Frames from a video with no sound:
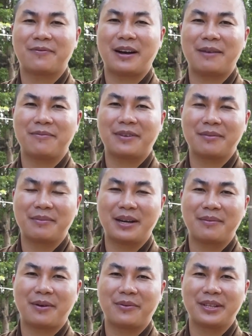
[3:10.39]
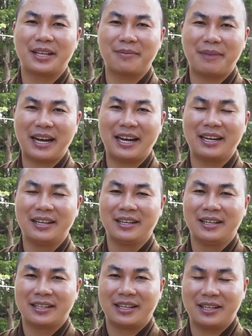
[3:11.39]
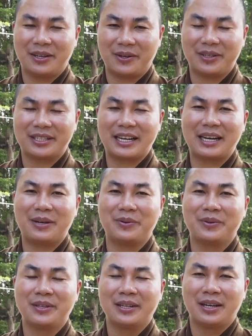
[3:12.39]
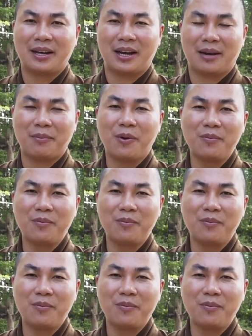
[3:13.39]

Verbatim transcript: Phạm Văn B và Nguyễn Thị Ba để hội trao à,